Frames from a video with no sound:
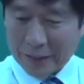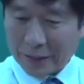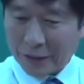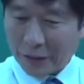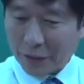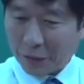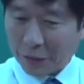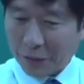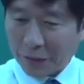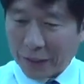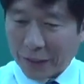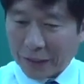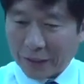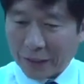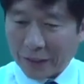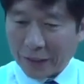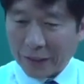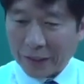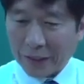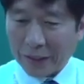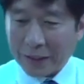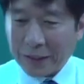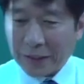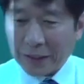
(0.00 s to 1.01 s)

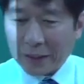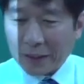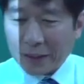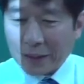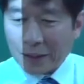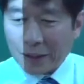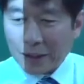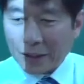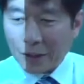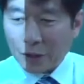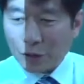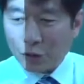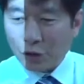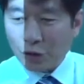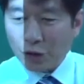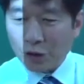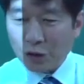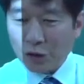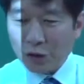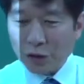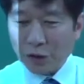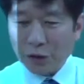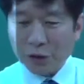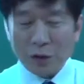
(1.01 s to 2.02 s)
여러분한테 어,
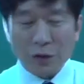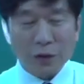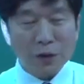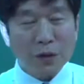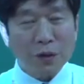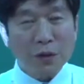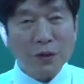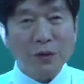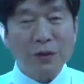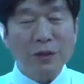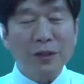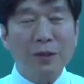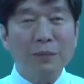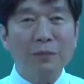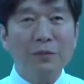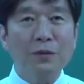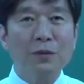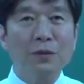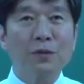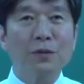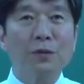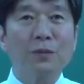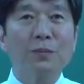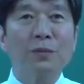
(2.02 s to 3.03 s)
운전 이론을 어떻게 하면
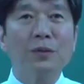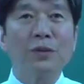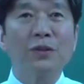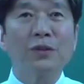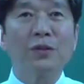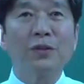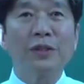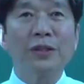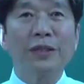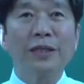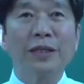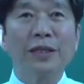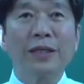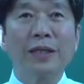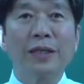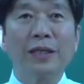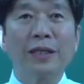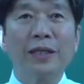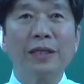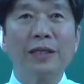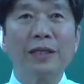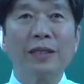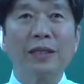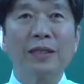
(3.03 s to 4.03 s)
좀 더
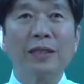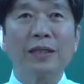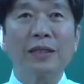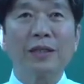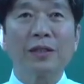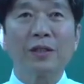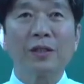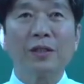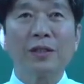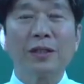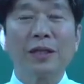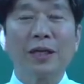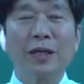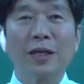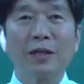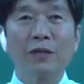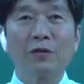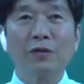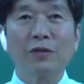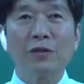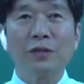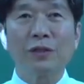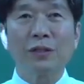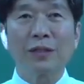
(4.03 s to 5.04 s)
쉽게 이렇게 전달할
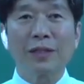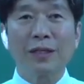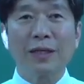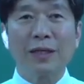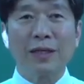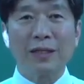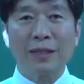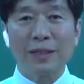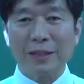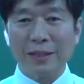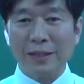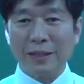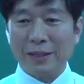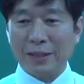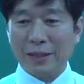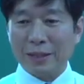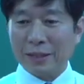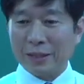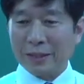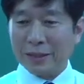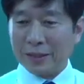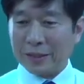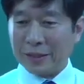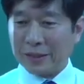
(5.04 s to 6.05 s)
수 있을까
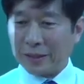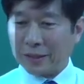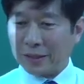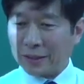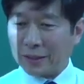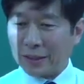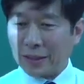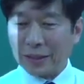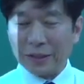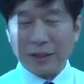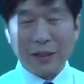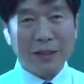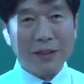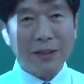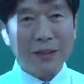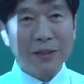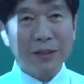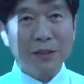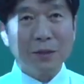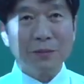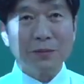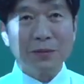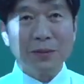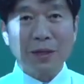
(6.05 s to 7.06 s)
어,
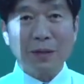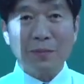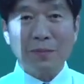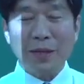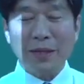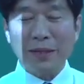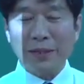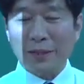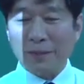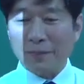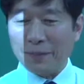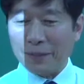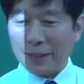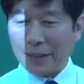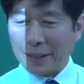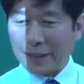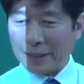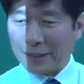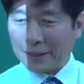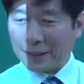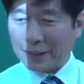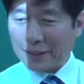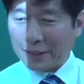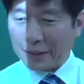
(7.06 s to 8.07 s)
상당히 염려가 많이 됩니다.
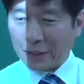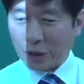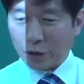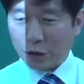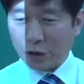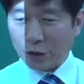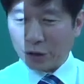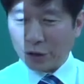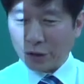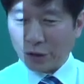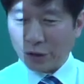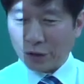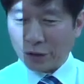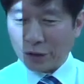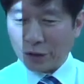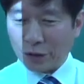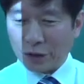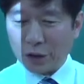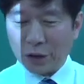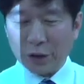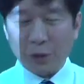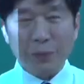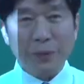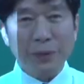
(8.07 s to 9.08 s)
될 수 있는 대로
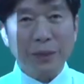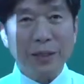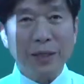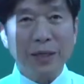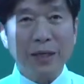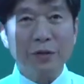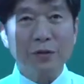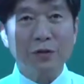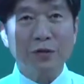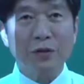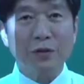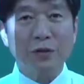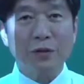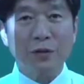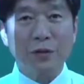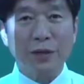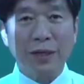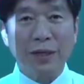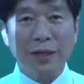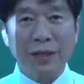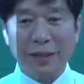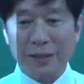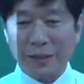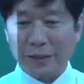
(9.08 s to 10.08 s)
쉽게 할 수
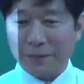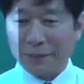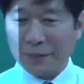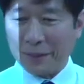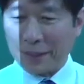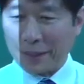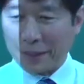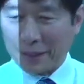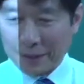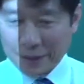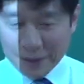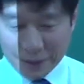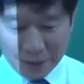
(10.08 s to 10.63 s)
있도록 하겠습니다.